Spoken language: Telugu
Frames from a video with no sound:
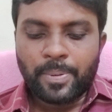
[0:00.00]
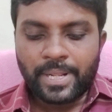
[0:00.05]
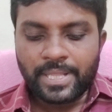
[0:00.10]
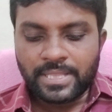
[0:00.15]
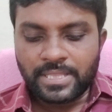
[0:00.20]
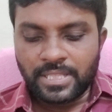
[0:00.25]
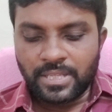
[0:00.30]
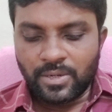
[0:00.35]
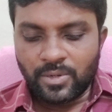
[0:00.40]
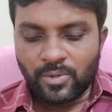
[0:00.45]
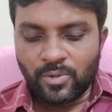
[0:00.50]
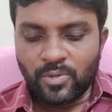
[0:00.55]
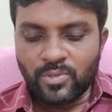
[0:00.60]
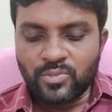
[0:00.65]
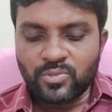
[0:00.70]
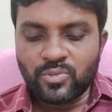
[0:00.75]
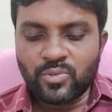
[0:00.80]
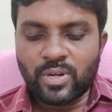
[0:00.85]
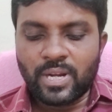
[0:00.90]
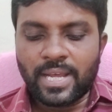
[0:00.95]

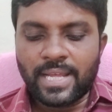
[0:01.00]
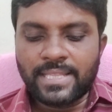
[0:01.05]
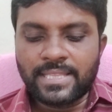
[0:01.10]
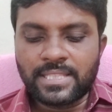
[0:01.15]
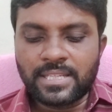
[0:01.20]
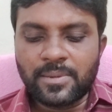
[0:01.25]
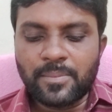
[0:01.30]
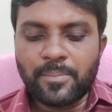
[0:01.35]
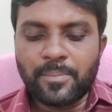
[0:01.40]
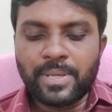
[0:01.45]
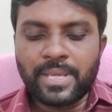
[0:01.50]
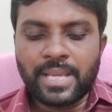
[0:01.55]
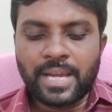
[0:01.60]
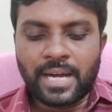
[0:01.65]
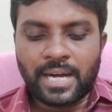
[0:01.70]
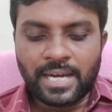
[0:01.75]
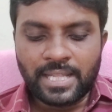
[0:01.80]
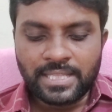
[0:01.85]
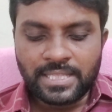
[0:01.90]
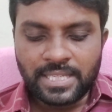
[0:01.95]
ప్రతిరోజు రాత్రి మీ
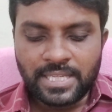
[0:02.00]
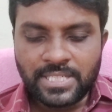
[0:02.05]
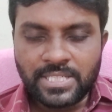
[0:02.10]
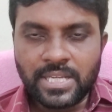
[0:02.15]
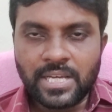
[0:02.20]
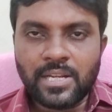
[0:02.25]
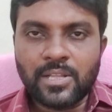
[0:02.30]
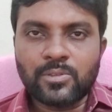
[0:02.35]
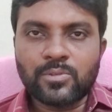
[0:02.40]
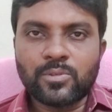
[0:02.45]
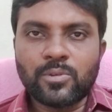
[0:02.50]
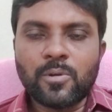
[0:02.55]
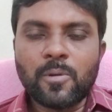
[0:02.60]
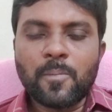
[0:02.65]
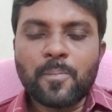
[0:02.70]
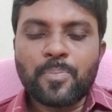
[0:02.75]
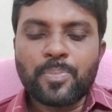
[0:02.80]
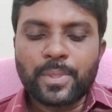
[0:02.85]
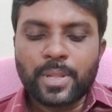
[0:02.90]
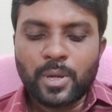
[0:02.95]
ఆదేశాలతో
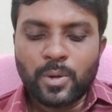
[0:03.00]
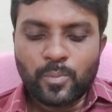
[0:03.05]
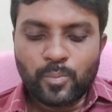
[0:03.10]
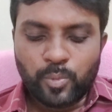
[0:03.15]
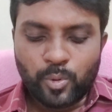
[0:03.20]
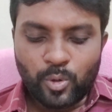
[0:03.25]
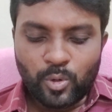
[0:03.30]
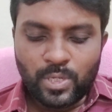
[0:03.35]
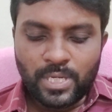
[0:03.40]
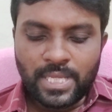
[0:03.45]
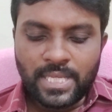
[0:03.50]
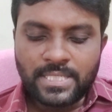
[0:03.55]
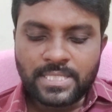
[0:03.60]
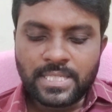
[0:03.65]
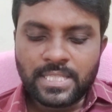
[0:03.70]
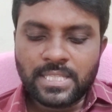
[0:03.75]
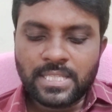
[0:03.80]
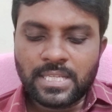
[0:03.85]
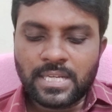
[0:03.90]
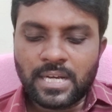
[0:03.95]

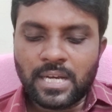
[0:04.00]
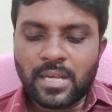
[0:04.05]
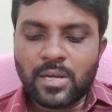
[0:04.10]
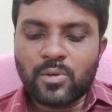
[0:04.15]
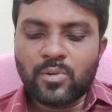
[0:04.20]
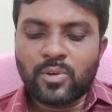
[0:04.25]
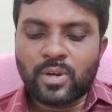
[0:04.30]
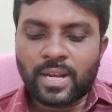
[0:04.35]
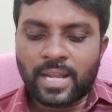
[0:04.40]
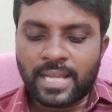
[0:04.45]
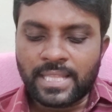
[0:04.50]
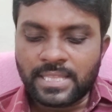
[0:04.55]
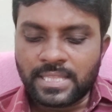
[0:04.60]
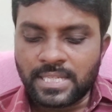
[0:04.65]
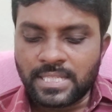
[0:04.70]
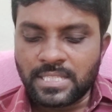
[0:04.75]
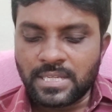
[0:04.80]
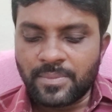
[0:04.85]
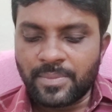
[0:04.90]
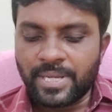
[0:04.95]
పోలీస్ అధికారులు
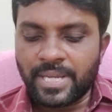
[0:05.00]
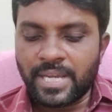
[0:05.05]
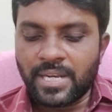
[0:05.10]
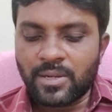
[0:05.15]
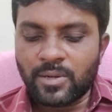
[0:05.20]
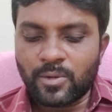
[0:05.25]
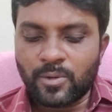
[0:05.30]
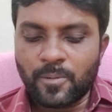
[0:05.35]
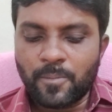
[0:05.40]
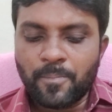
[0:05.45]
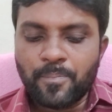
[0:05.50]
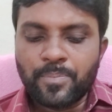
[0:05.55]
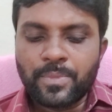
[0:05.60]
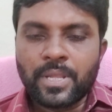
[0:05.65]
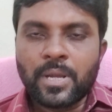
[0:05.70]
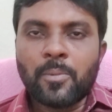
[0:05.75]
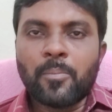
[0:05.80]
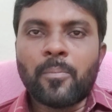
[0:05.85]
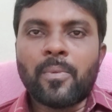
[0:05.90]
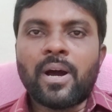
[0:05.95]
రాత్రి సమయాలలో
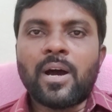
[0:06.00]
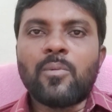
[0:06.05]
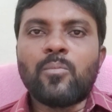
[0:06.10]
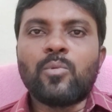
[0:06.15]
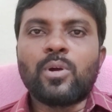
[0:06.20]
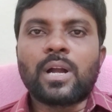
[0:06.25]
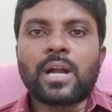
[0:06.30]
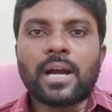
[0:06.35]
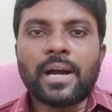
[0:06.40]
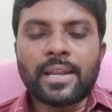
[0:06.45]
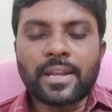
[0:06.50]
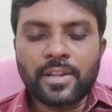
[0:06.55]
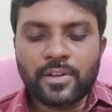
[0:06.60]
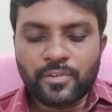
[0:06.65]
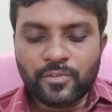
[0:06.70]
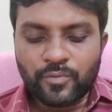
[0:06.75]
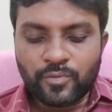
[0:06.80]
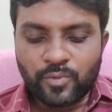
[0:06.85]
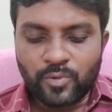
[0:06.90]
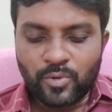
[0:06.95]
మా
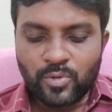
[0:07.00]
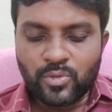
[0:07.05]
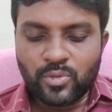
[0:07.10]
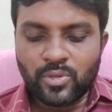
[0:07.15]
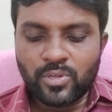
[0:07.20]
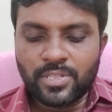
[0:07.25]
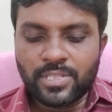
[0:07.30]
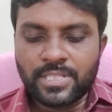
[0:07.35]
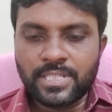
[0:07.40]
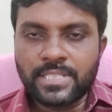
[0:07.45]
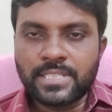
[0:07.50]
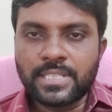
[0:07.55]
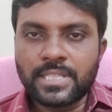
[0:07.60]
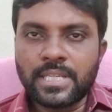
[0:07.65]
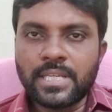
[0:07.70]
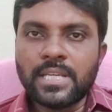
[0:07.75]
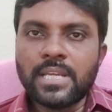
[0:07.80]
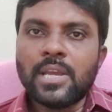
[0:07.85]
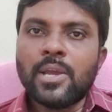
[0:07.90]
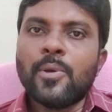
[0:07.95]
ముఖాలను ఫోటోలు
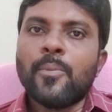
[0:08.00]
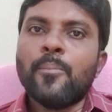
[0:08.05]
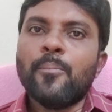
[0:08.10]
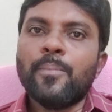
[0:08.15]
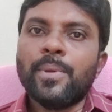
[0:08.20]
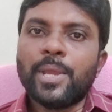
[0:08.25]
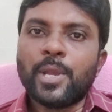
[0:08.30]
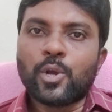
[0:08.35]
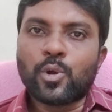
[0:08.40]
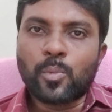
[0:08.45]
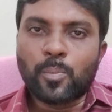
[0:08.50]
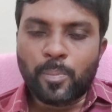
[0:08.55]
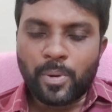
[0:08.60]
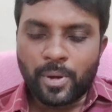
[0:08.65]
తీసి మీకు